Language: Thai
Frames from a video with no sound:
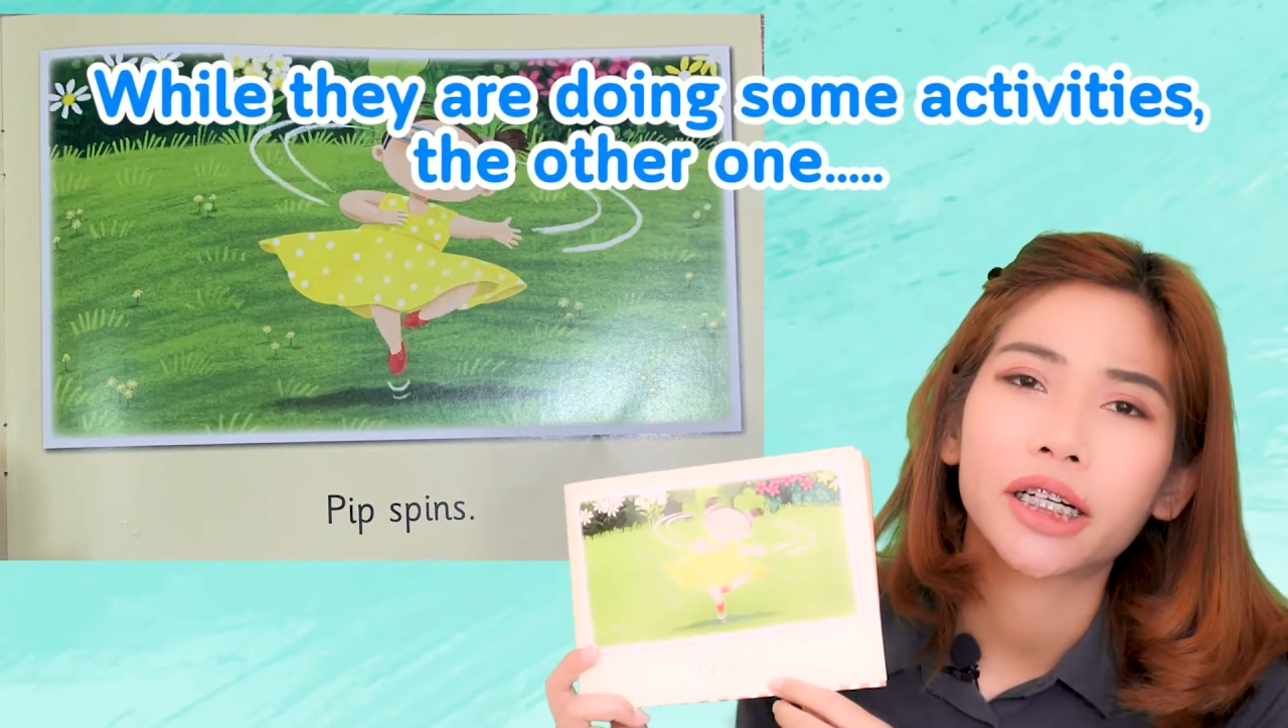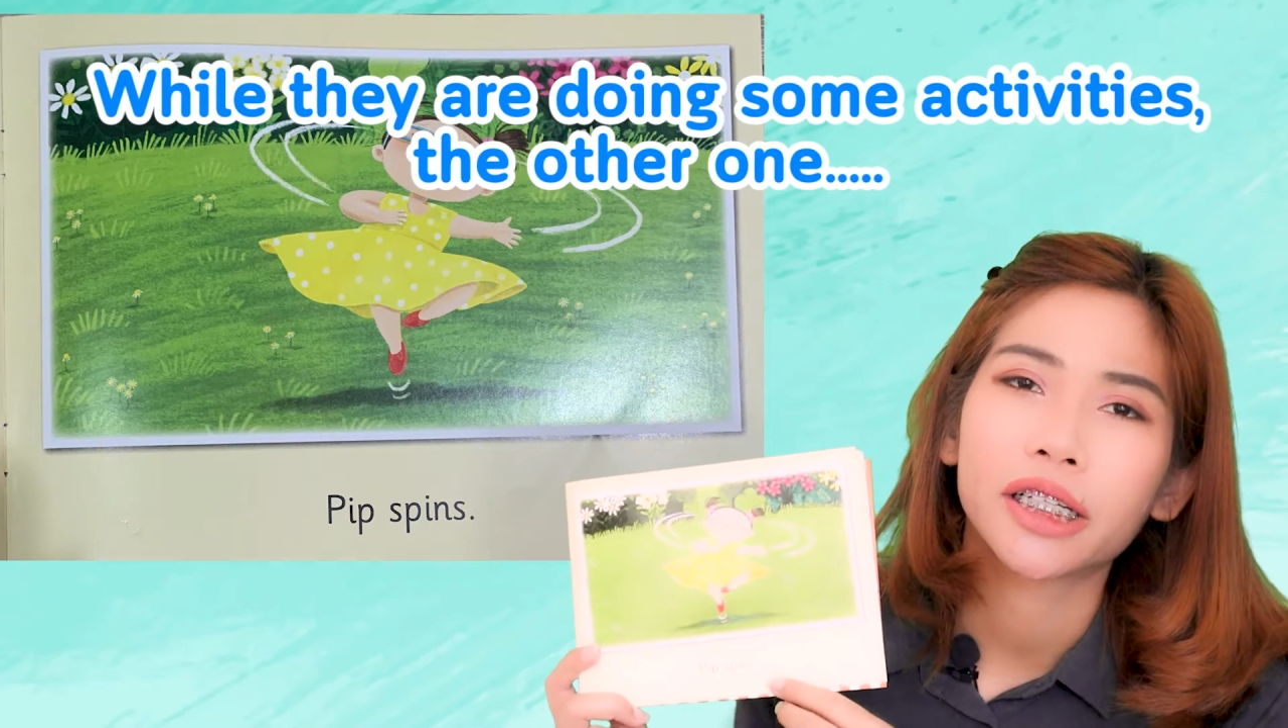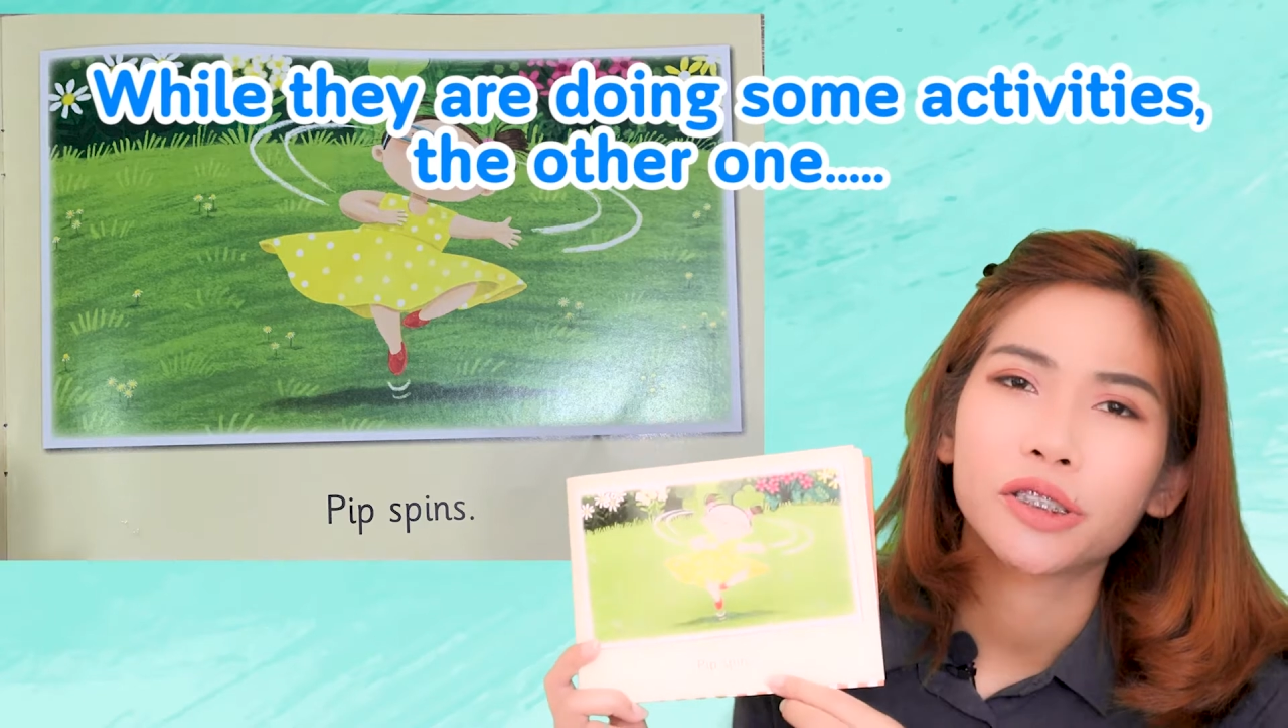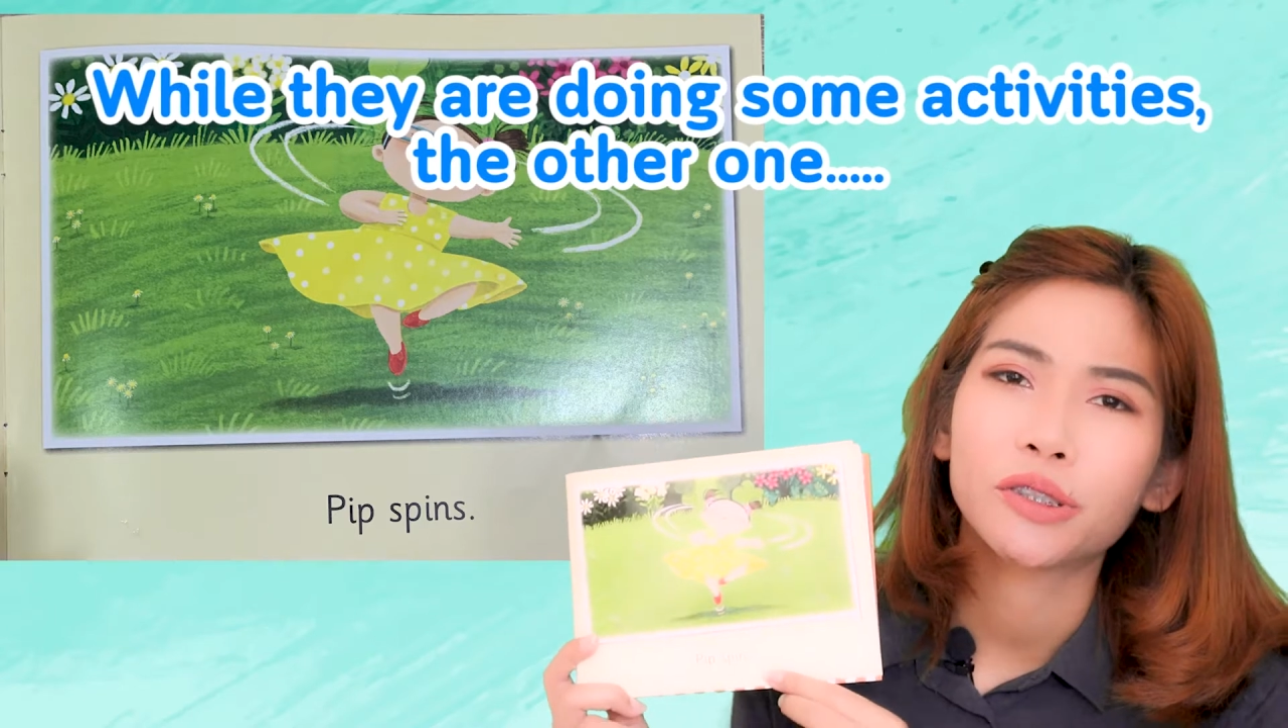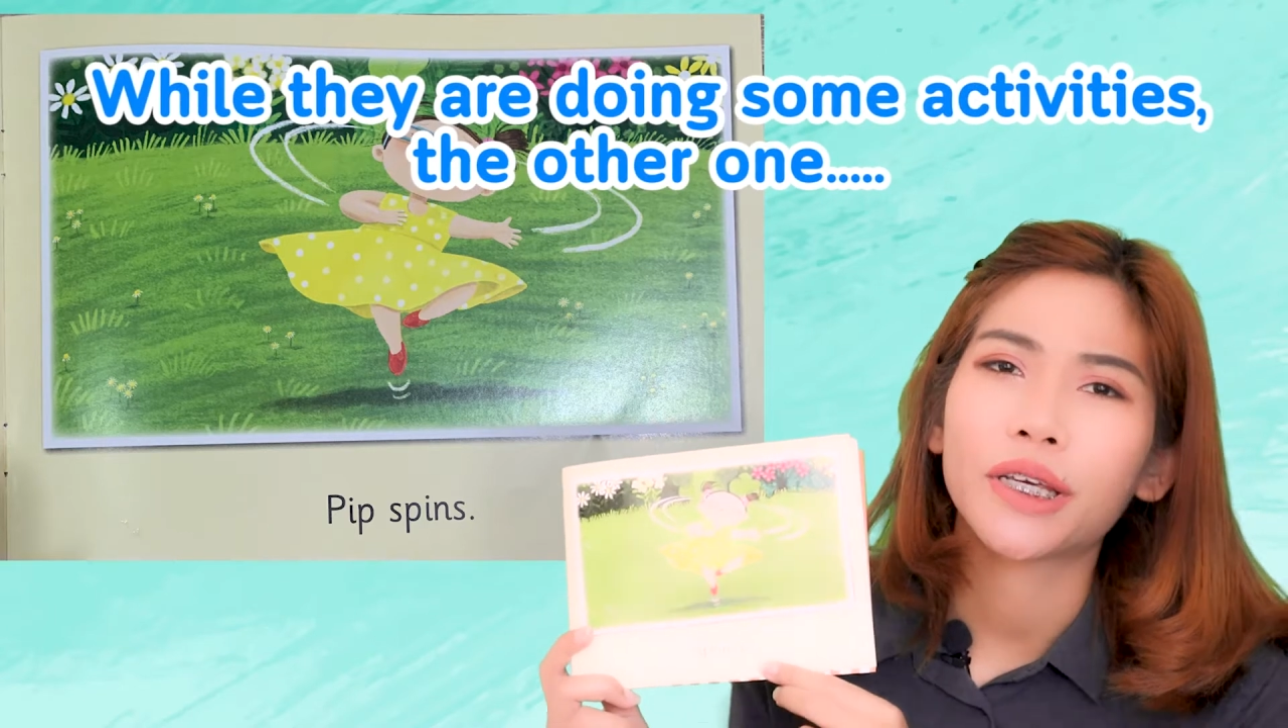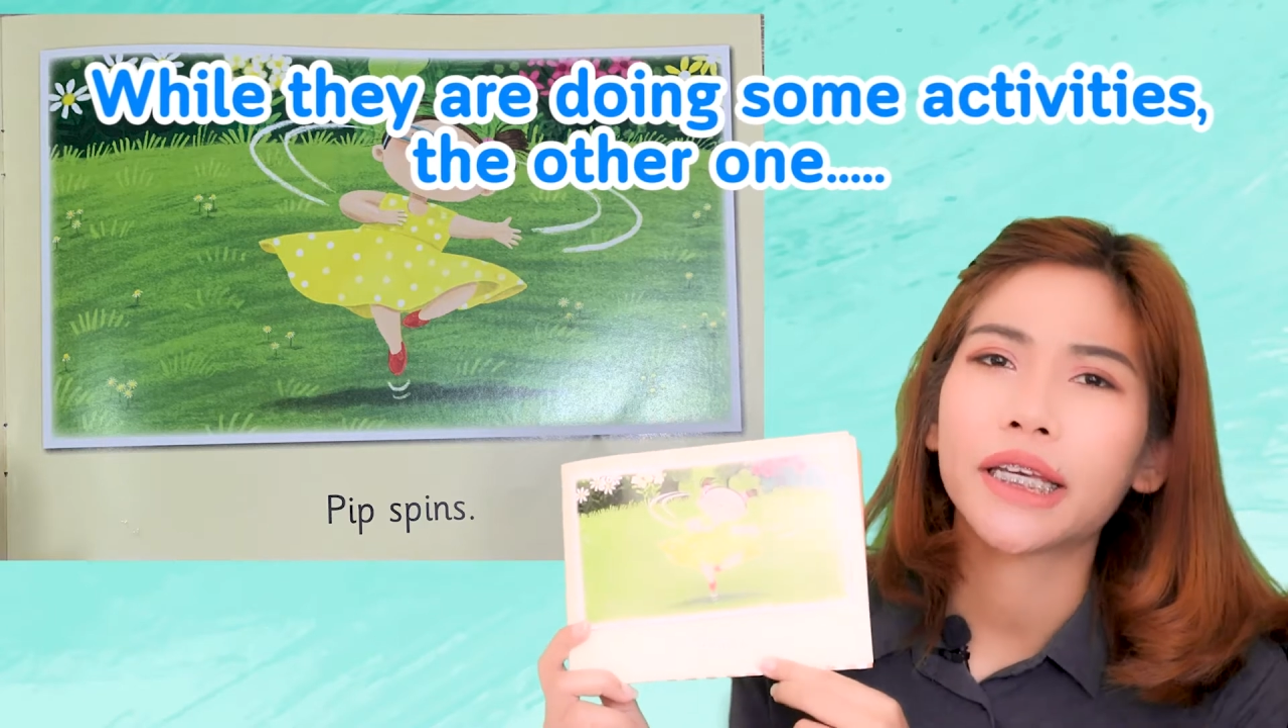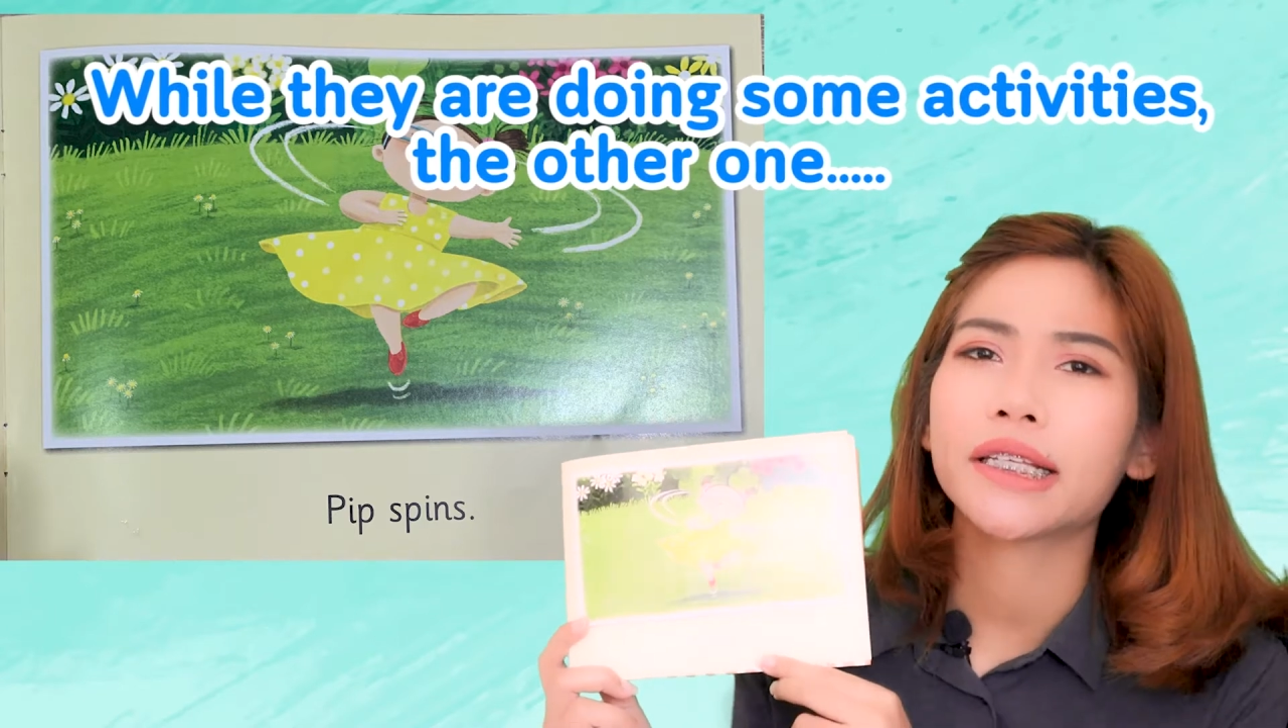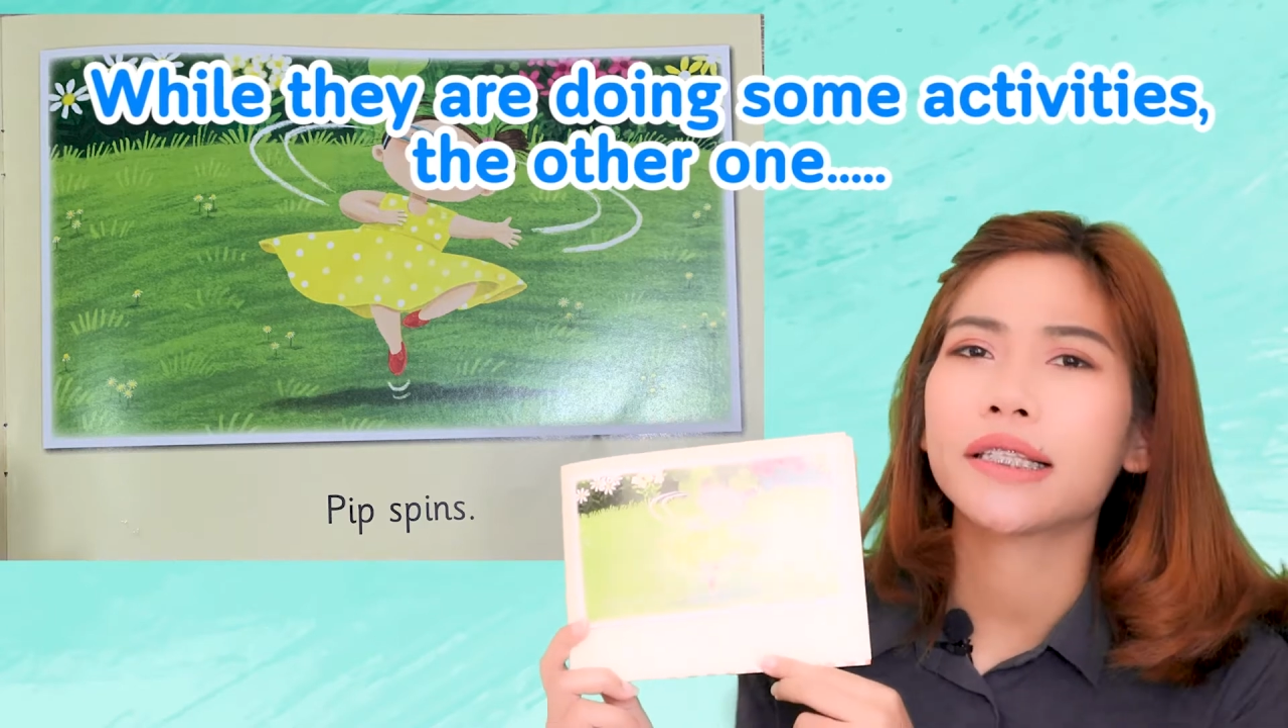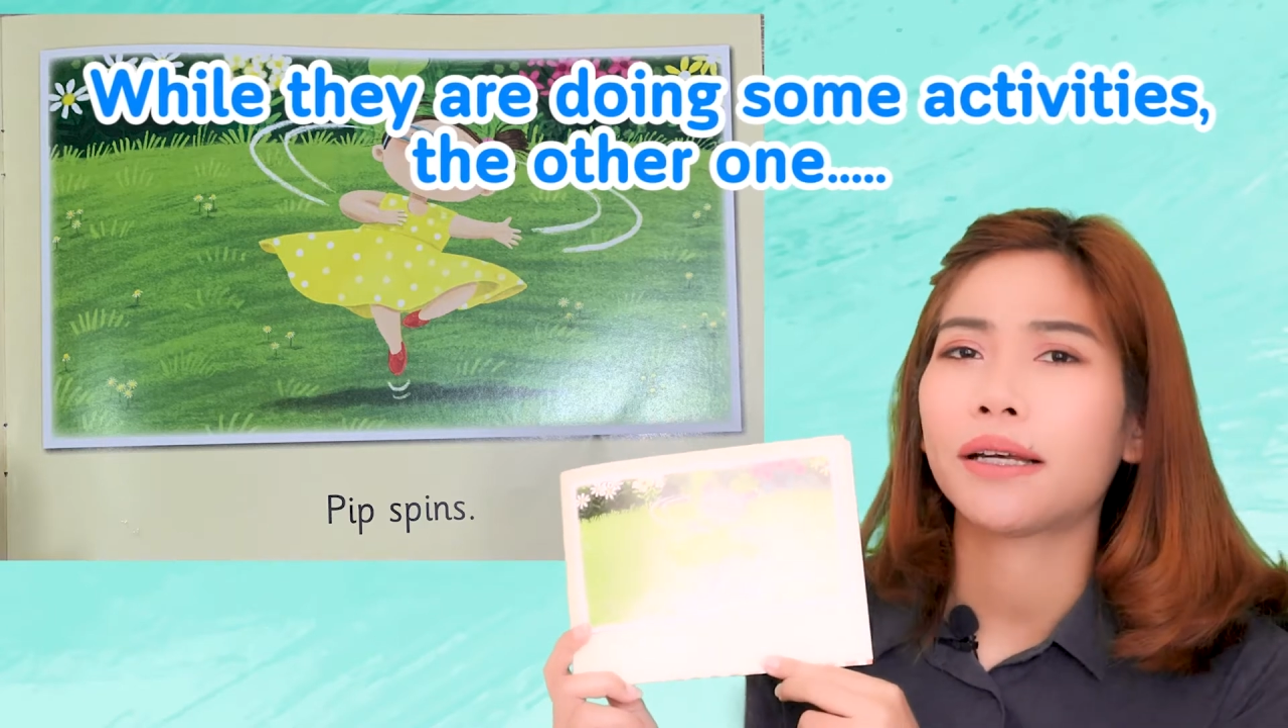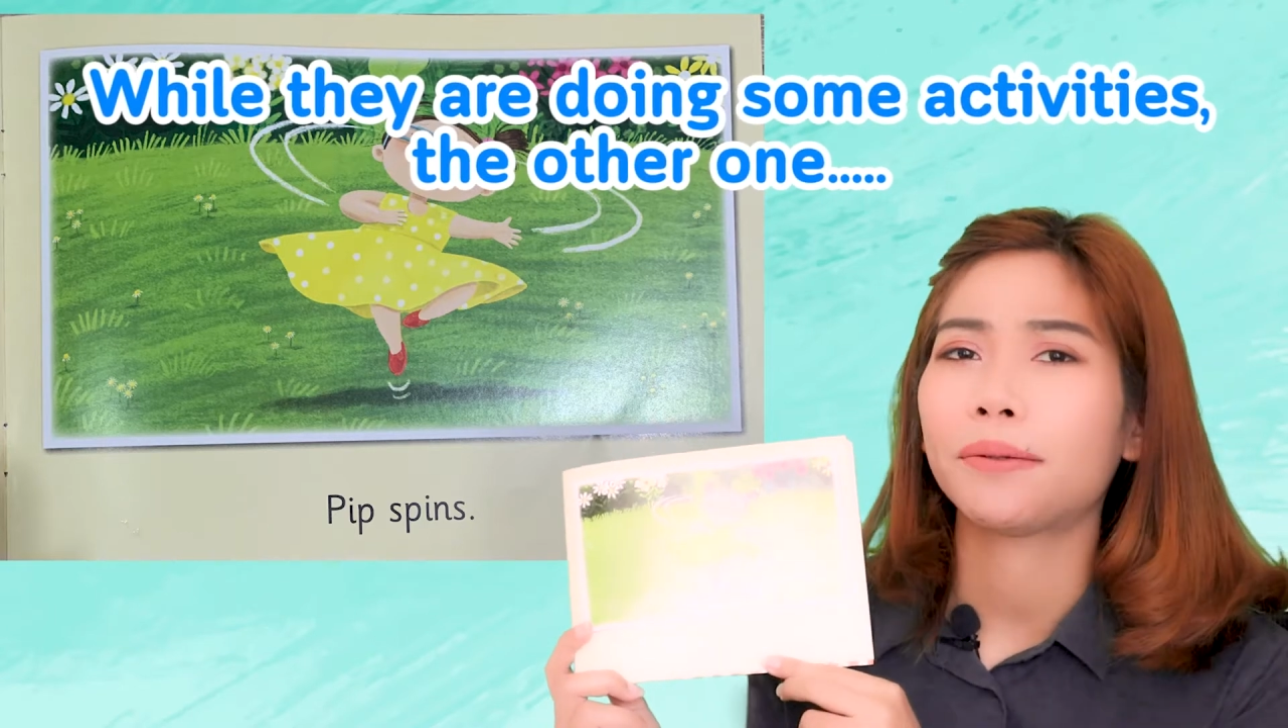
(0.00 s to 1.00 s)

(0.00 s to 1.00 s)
are doing